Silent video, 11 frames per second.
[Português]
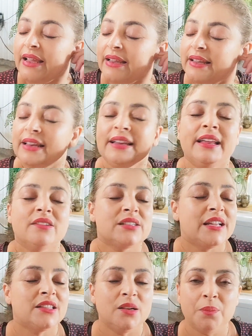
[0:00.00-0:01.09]
que Deus
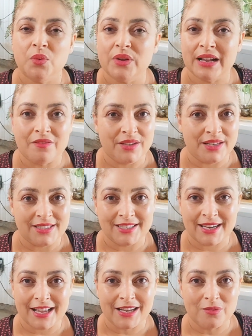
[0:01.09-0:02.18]
retribua na vida de
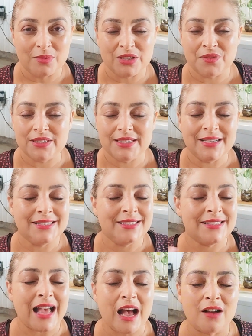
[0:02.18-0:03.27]
cada um de vocês
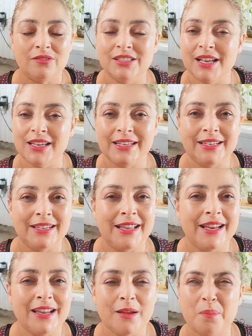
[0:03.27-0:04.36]
saúde, alegria,